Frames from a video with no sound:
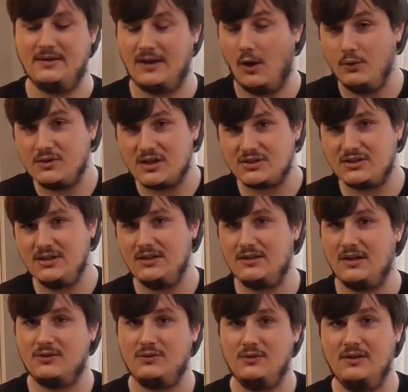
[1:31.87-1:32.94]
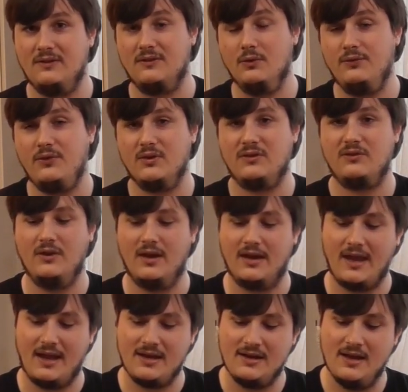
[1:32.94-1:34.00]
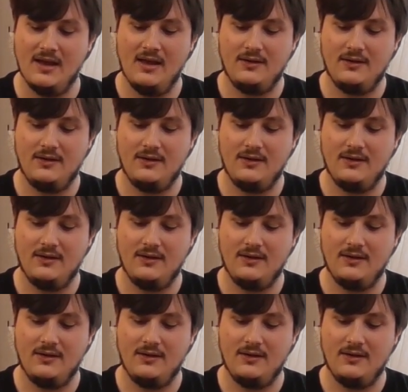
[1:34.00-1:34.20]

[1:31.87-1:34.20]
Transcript: Der Unterschied natürlich sofort zu erkennen.